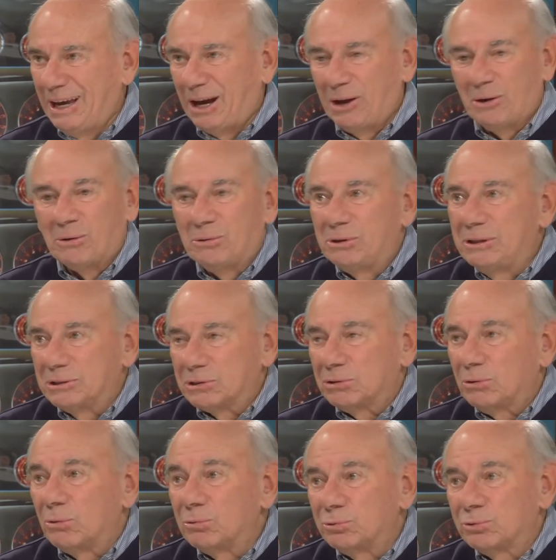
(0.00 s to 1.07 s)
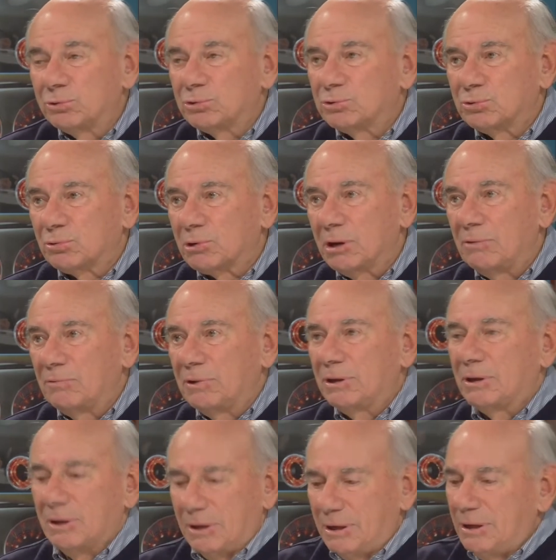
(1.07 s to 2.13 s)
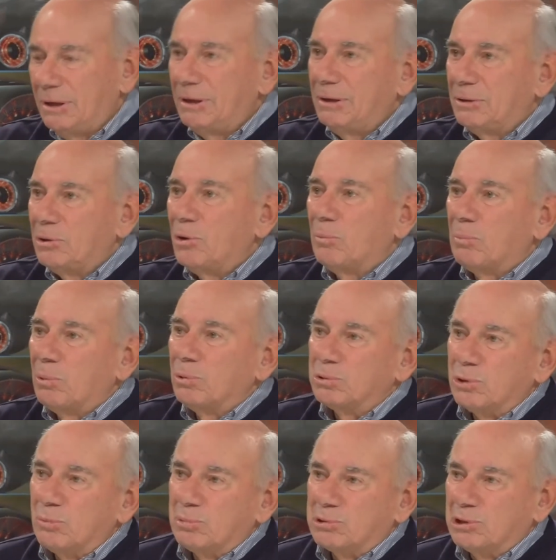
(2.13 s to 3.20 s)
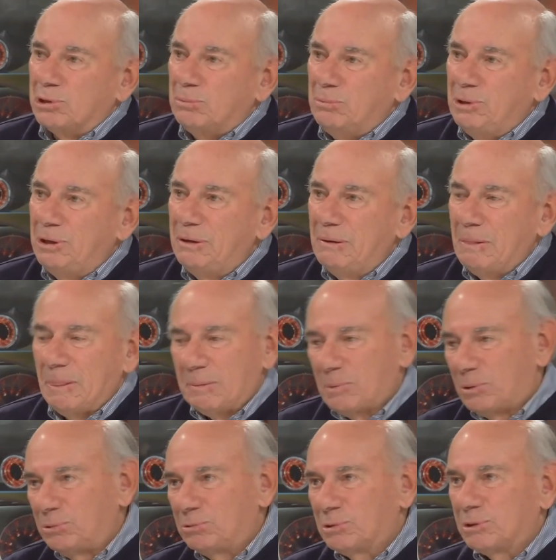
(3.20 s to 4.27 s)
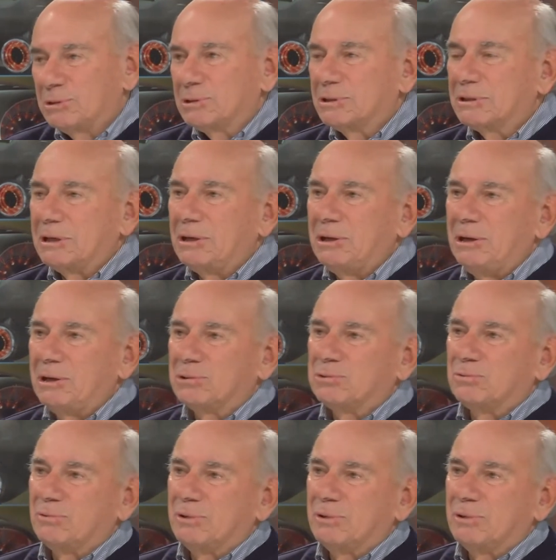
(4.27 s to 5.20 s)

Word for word: Alors, on les a juste surélevés. de d'un pouce, un pouce et demi, puis on nous a dit qu'il était ah, des Tu as